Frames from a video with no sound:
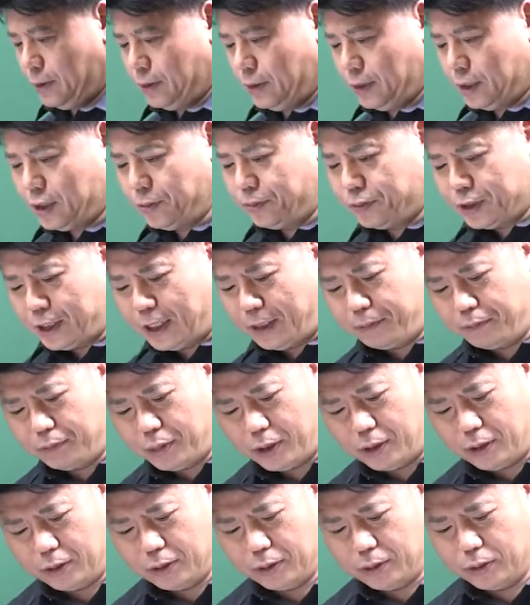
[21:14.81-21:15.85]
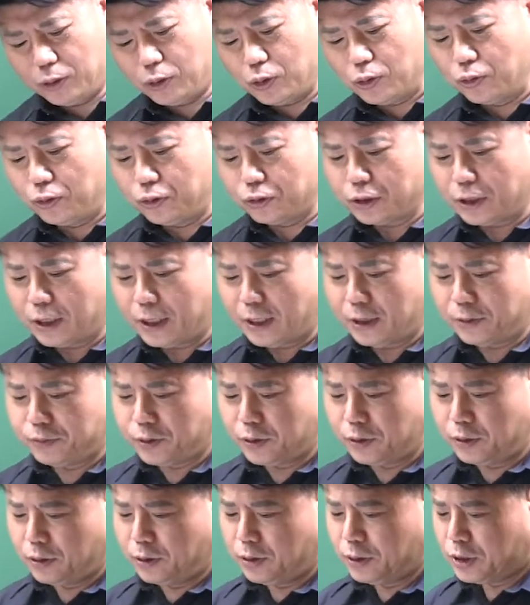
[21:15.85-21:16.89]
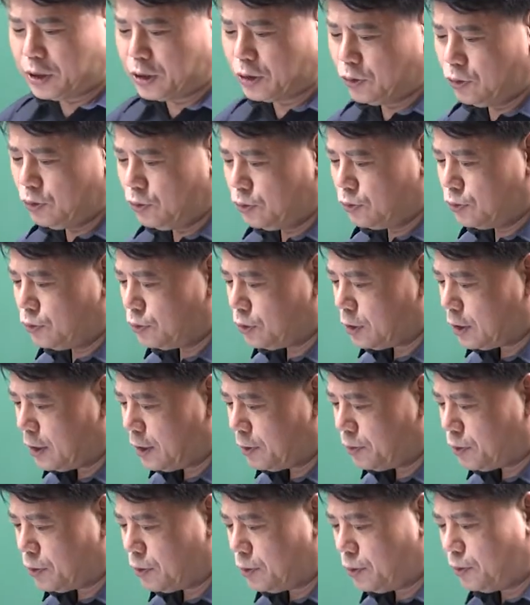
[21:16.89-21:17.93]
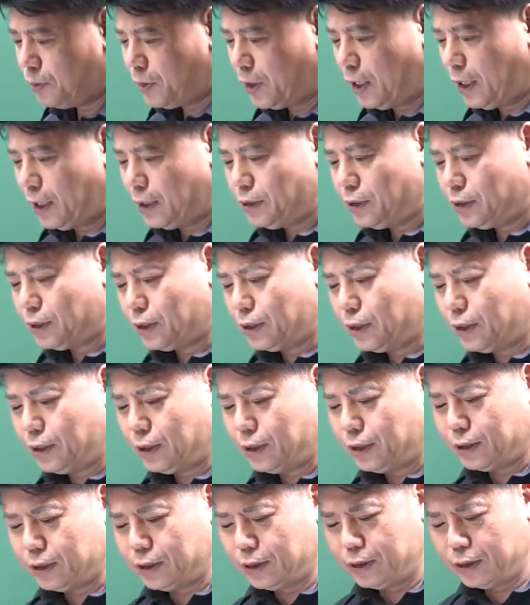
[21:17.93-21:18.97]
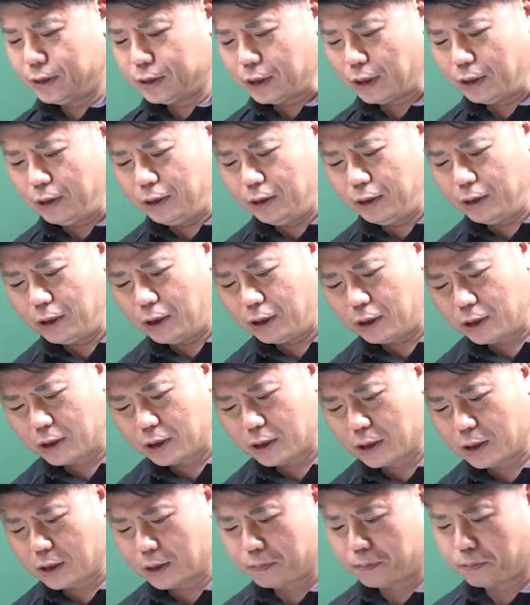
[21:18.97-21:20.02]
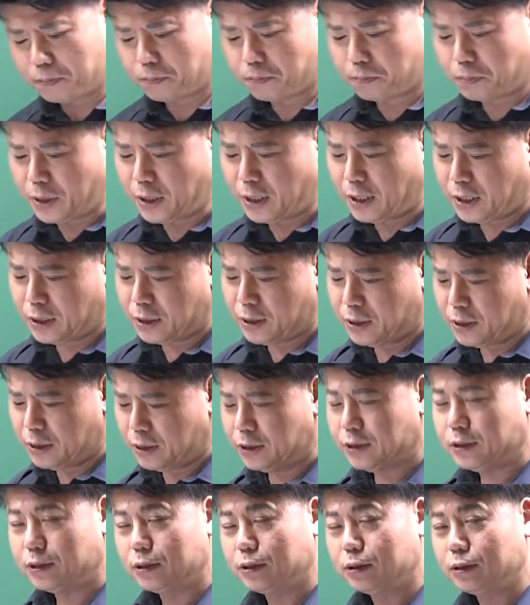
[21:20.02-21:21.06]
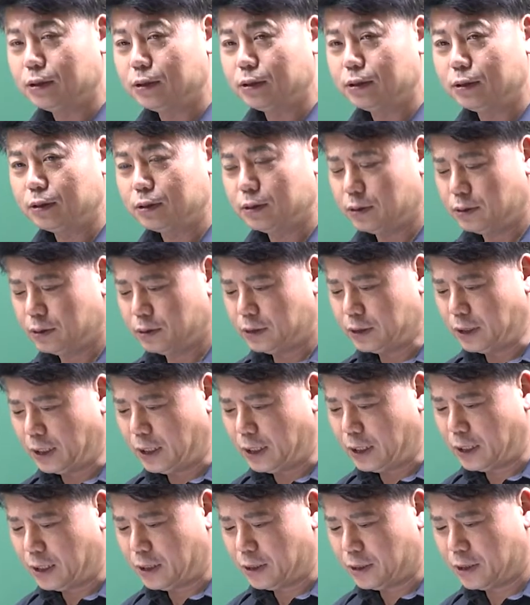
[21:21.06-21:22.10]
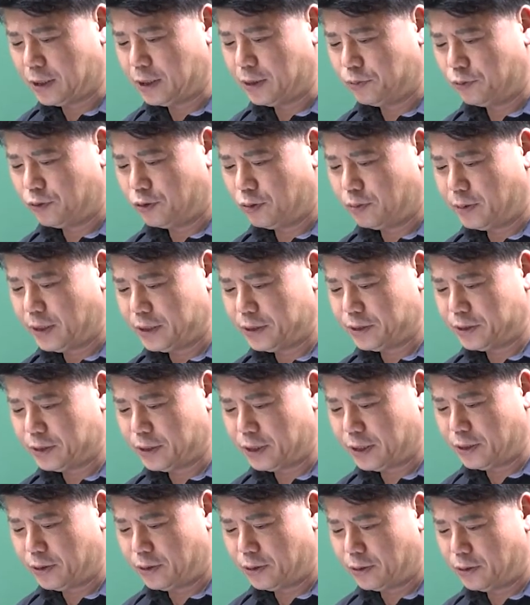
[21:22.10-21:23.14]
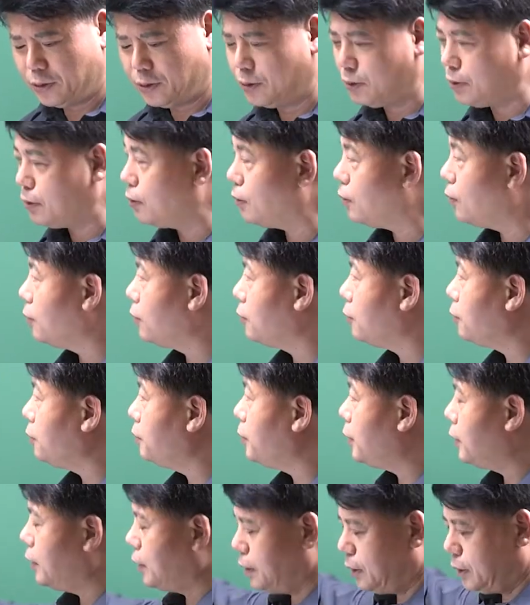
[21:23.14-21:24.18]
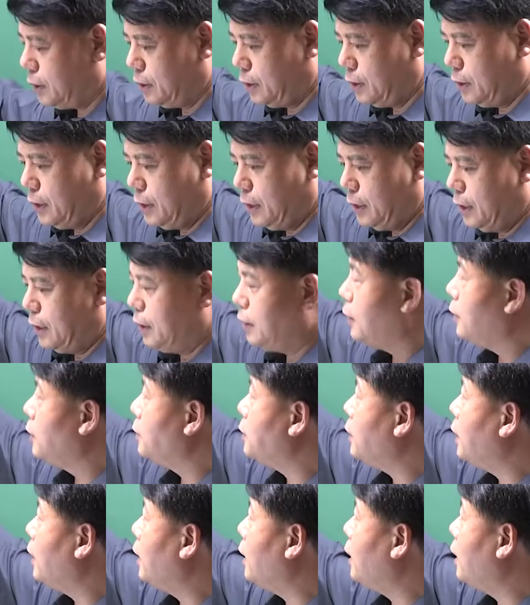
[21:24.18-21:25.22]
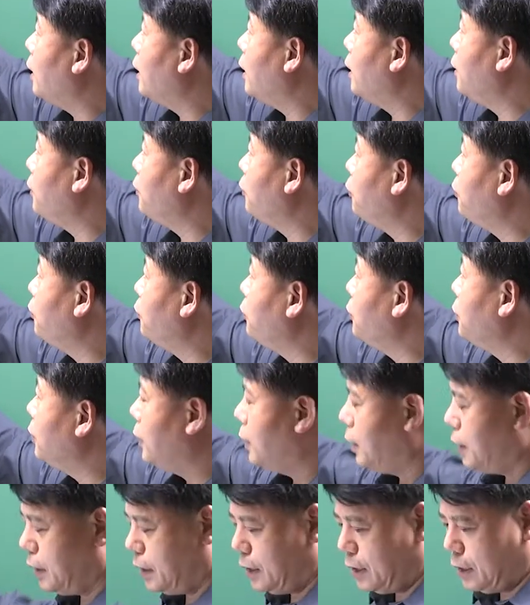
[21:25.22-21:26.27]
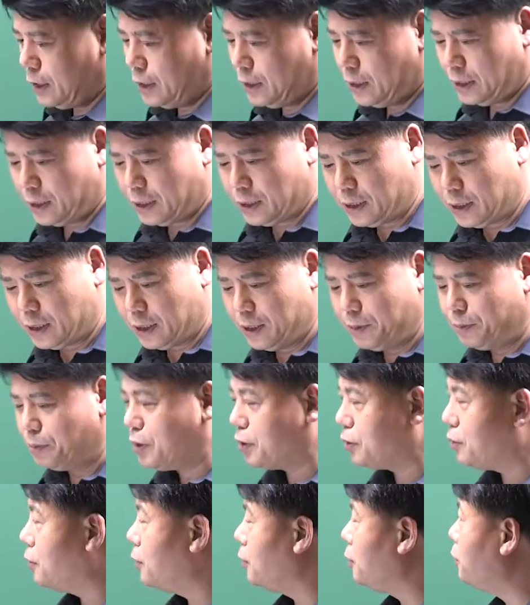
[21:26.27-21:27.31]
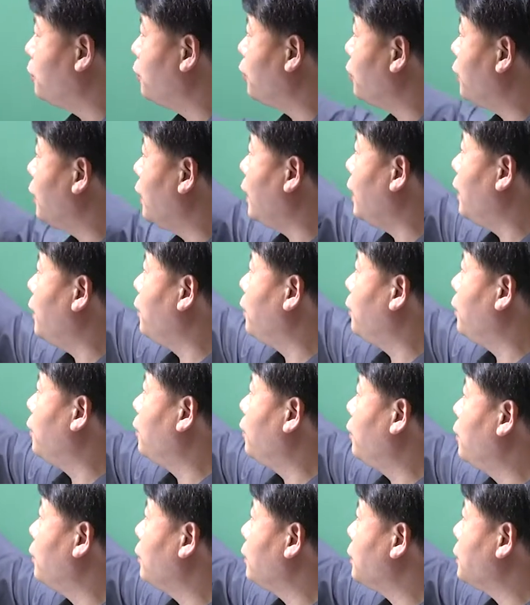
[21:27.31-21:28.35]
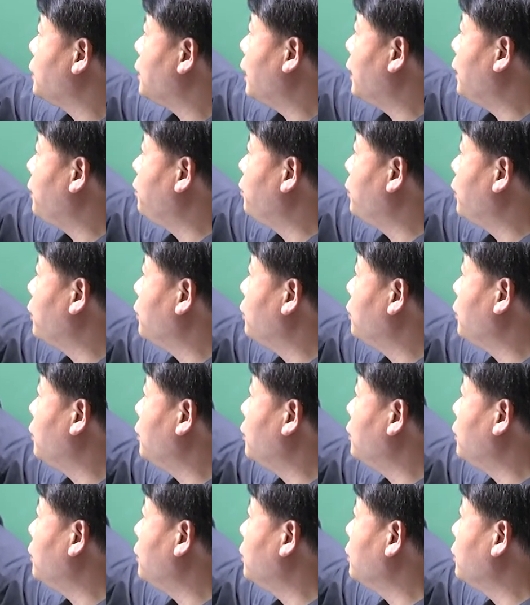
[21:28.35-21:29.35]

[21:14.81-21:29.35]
13번 교류전압을 직류전압으로 변환시키는 전력 변환기는 자 이렇게 물어봤어요. 그러면은 자 여러분들이 에, 예, 인버터는 뭘까요? 자 인버터는